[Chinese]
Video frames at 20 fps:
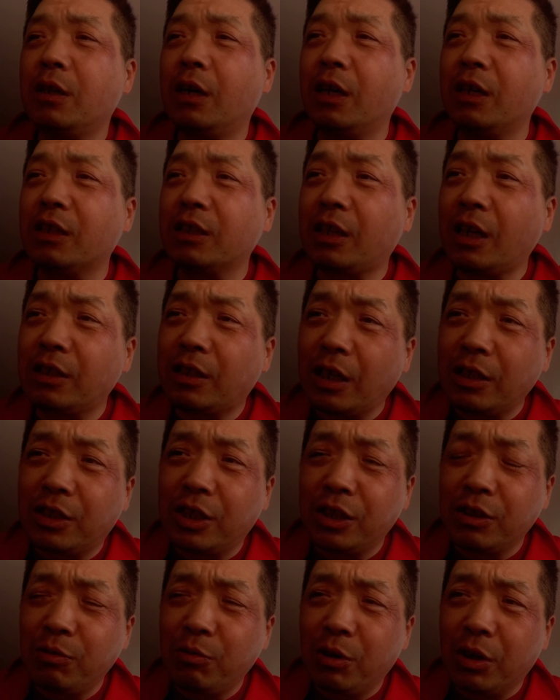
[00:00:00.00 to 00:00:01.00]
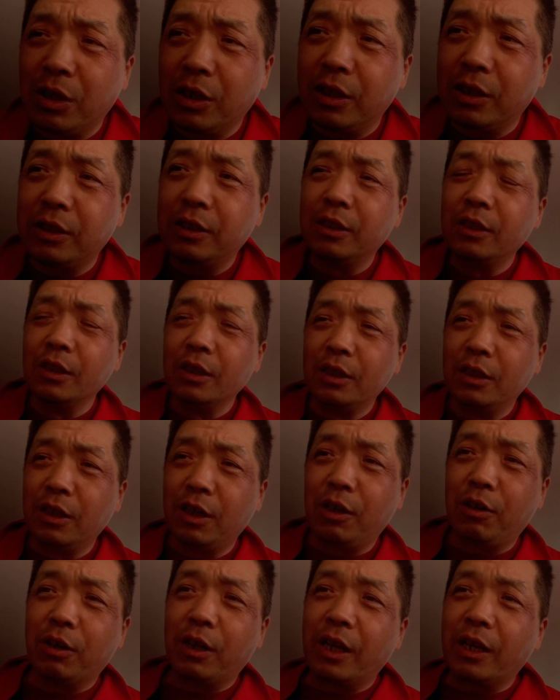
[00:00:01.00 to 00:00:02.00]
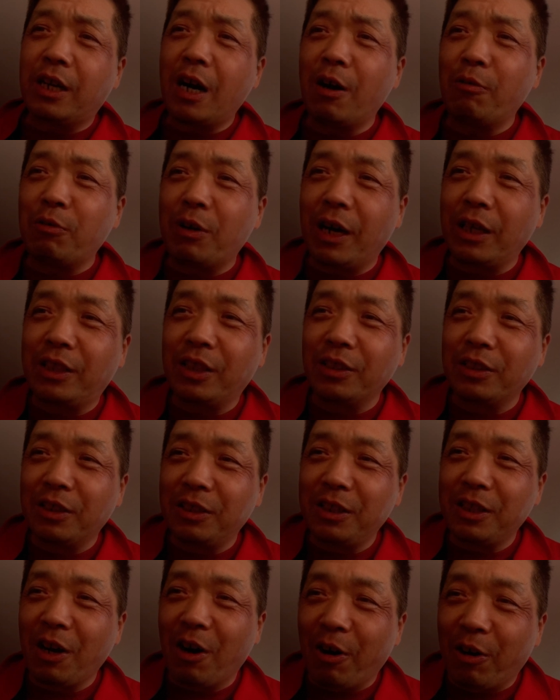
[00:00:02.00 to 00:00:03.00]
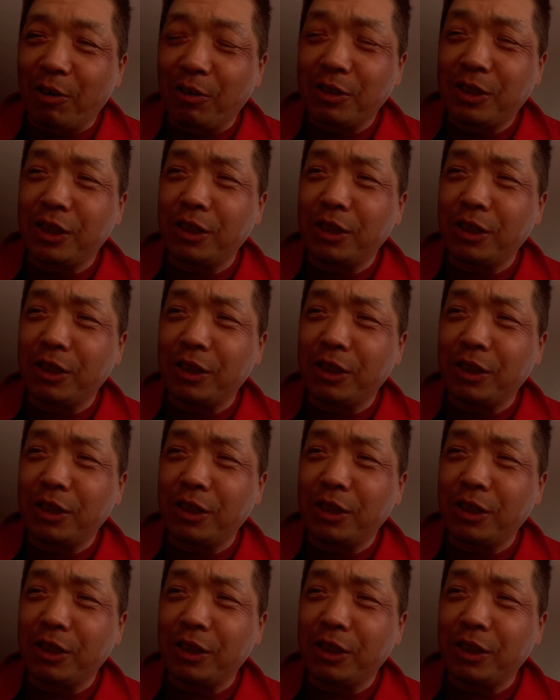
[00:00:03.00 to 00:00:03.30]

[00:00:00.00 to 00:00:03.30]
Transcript: 哎，他他请我，后来看我还挺能聊，